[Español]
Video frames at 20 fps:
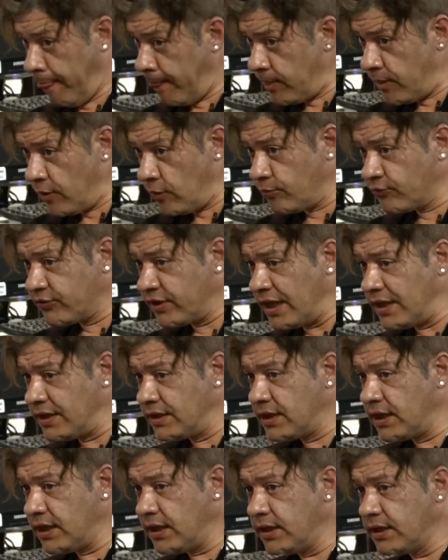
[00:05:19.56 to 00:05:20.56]
No
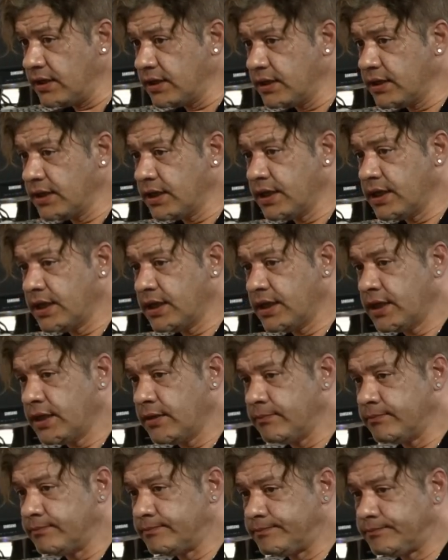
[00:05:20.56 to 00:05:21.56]
obstante,
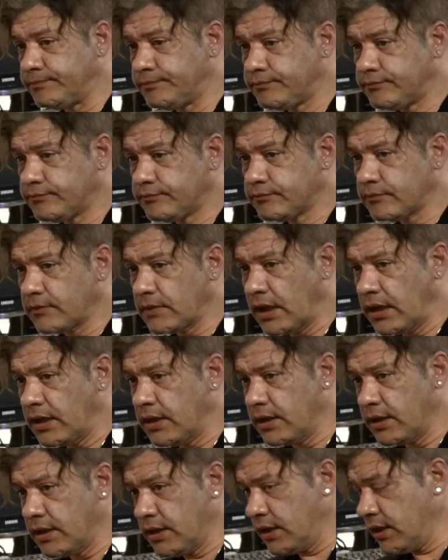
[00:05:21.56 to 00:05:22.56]
eh,
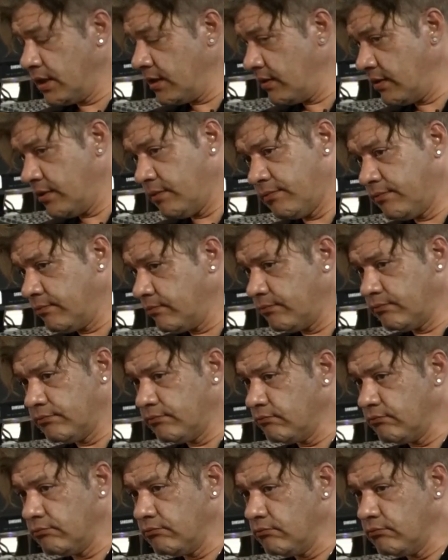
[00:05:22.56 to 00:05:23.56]
eh,
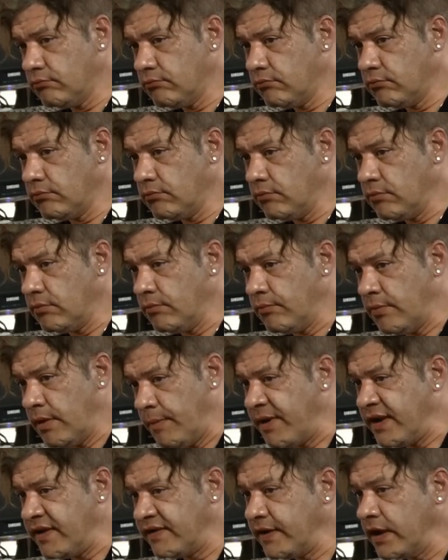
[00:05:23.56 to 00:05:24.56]
me
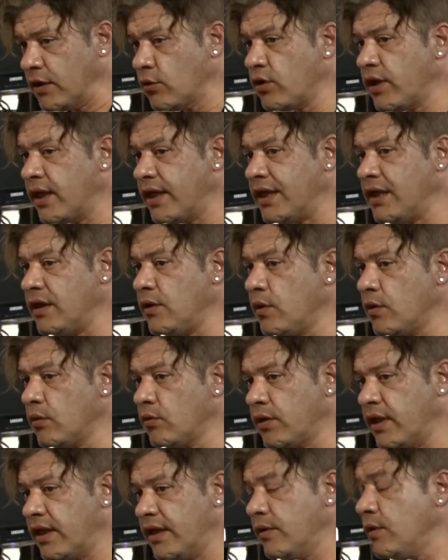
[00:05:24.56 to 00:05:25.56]
parece que una,
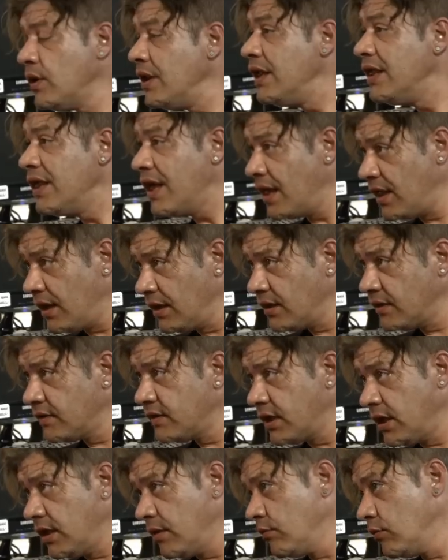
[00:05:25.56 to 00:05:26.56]
debilidad del
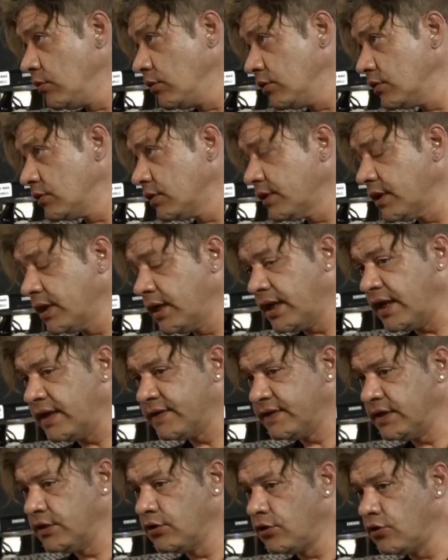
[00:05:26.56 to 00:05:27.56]
kirchnerismo eh, ha
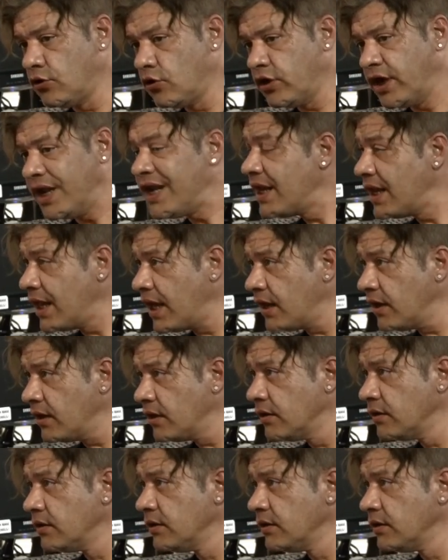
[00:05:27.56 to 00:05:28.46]
sido no generar